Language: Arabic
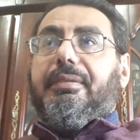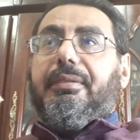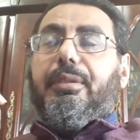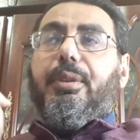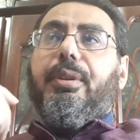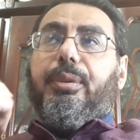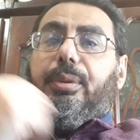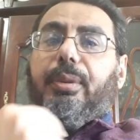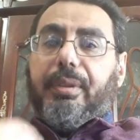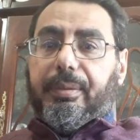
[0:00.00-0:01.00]
له
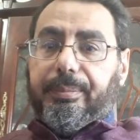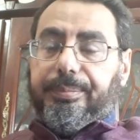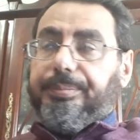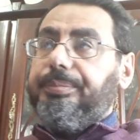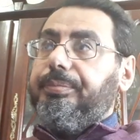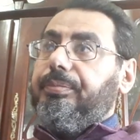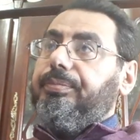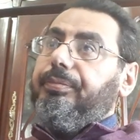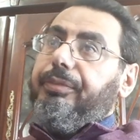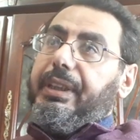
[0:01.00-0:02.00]
دور
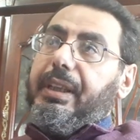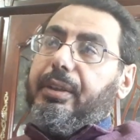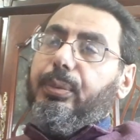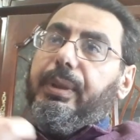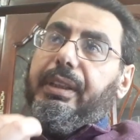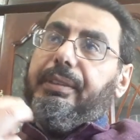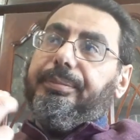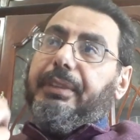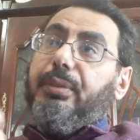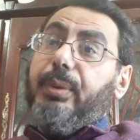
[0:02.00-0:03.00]
في تكوين
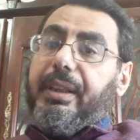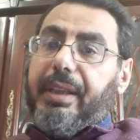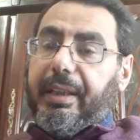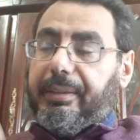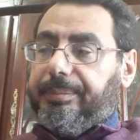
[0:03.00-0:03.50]
الوجدان